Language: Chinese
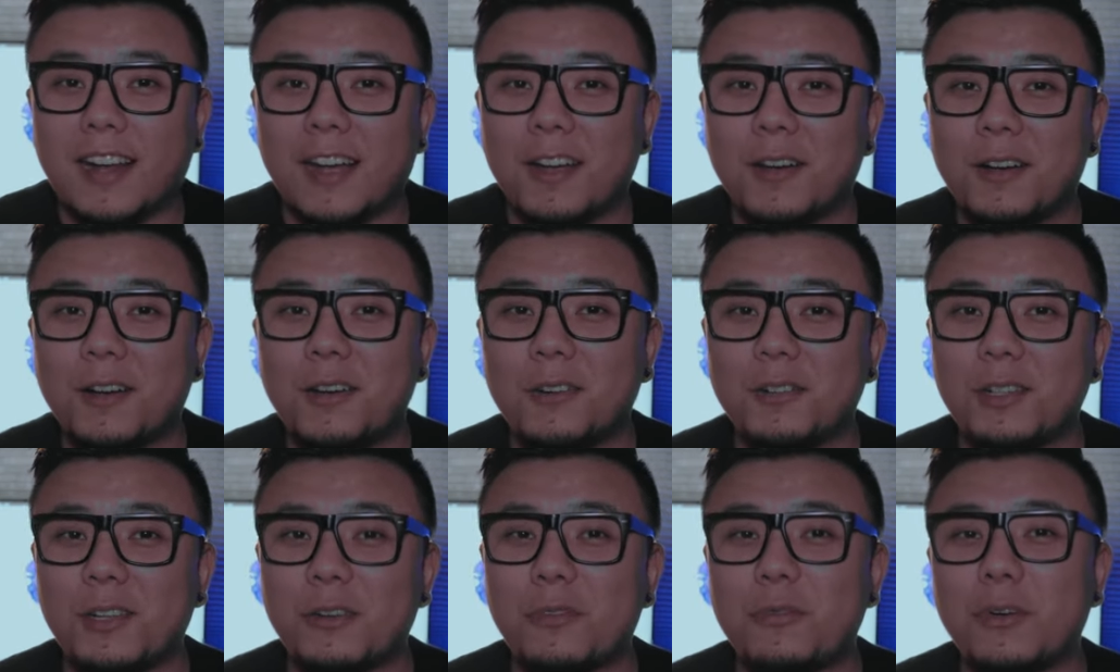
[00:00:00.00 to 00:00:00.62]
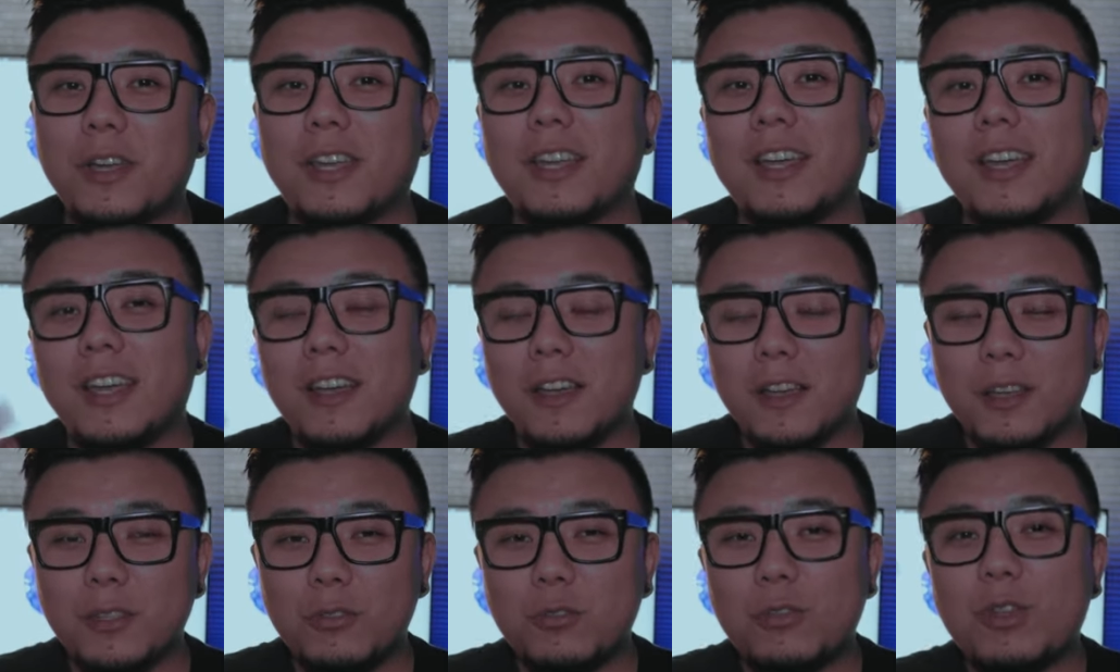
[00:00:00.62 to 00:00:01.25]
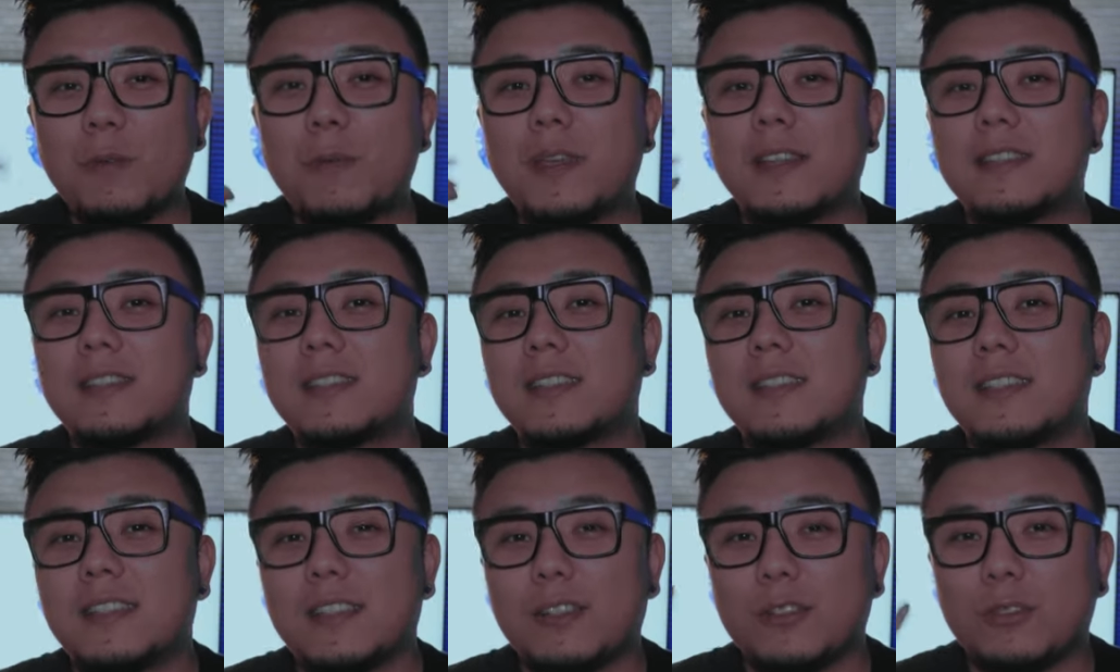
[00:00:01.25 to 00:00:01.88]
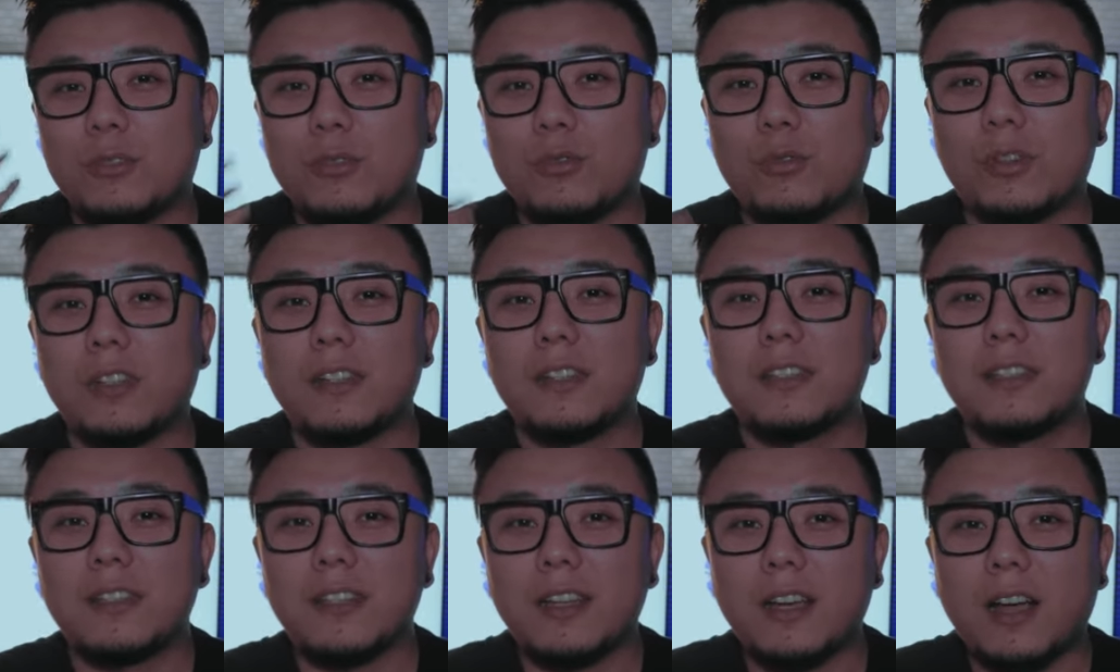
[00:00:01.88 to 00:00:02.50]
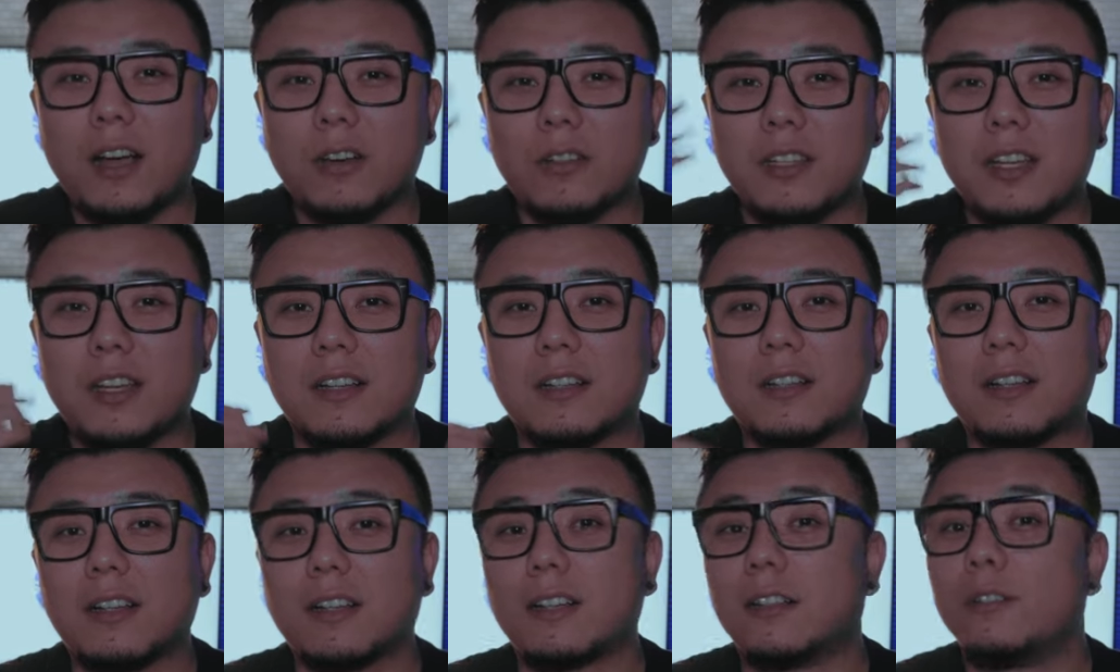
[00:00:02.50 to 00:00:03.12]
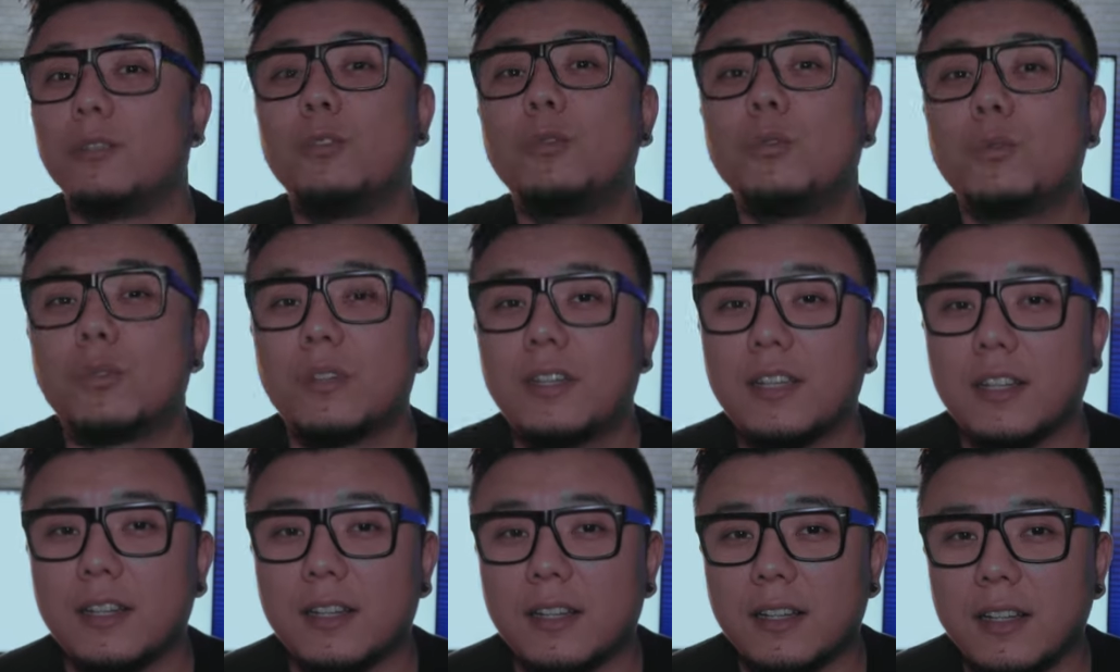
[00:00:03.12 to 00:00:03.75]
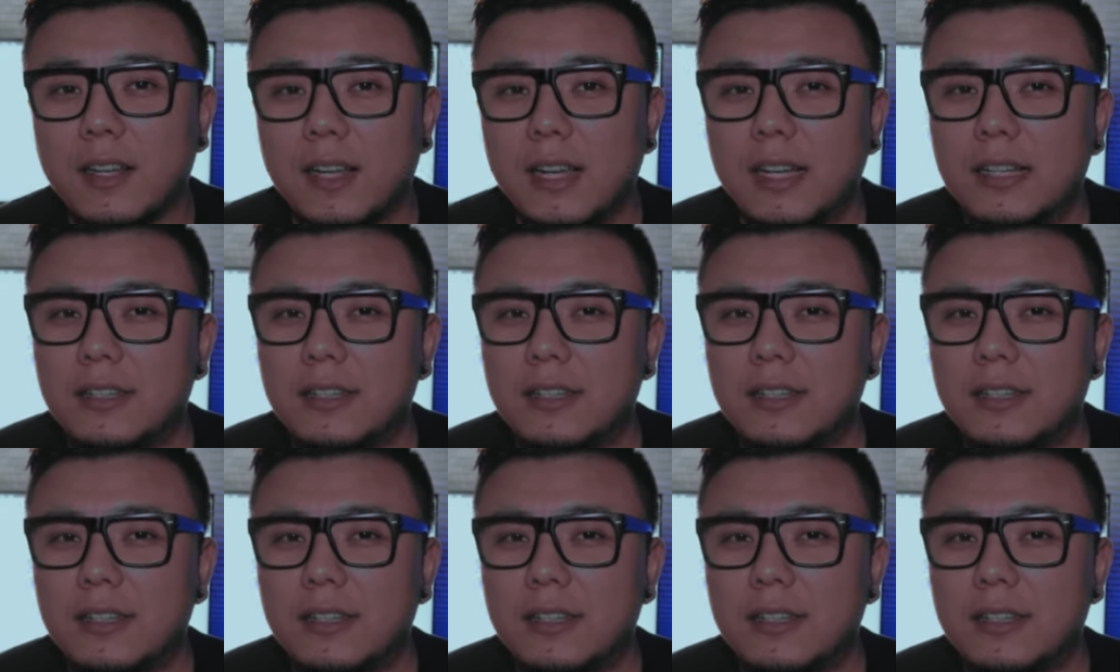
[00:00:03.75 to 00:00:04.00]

然后你会催眠自己，觉得自己好像很努力了，